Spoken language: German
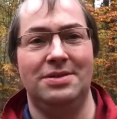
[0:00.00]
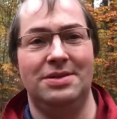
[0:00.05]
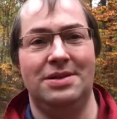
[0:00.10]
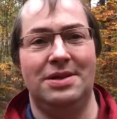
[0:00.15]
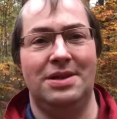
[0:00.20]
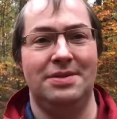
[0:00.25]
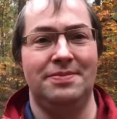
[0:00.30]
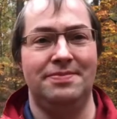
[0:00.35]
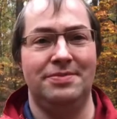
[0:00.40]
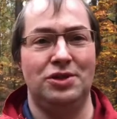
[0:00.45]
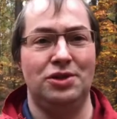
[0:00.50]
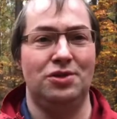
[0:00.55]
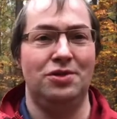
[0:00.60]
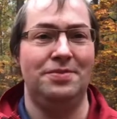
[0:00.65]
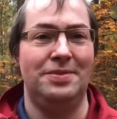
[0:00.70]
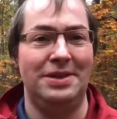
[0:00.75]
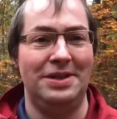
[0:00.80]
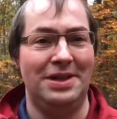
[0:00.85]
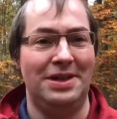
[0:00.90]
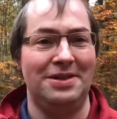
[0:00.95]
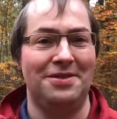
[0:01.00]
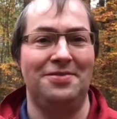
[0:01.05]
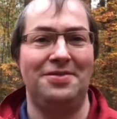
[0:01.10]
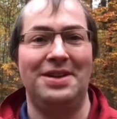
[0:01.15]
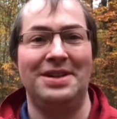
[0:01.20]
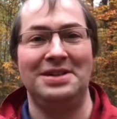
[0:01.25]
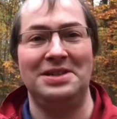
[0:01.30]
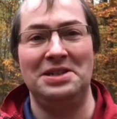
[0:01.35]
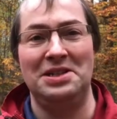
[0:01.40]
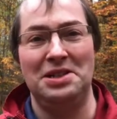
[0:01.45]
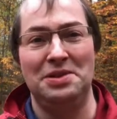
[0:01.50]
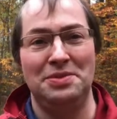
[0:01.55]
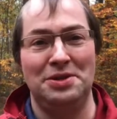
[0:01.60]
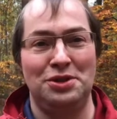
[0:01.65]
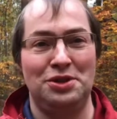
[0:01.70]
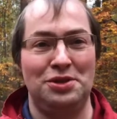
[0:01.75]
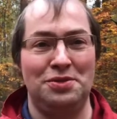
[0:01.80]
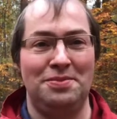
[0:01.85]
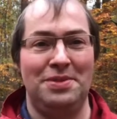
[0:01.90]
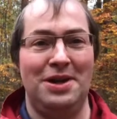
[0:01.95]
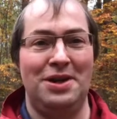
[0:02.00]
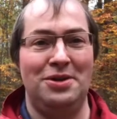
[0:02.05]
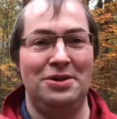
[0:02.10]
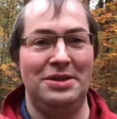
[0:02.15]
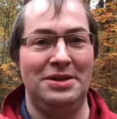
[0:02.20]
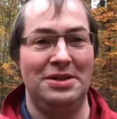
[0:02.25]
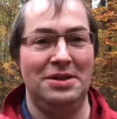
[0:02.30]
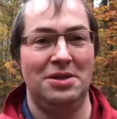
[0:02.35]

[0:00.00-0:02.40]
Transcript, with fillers: hatten die Römer hier angefangen, den Limes zu bauen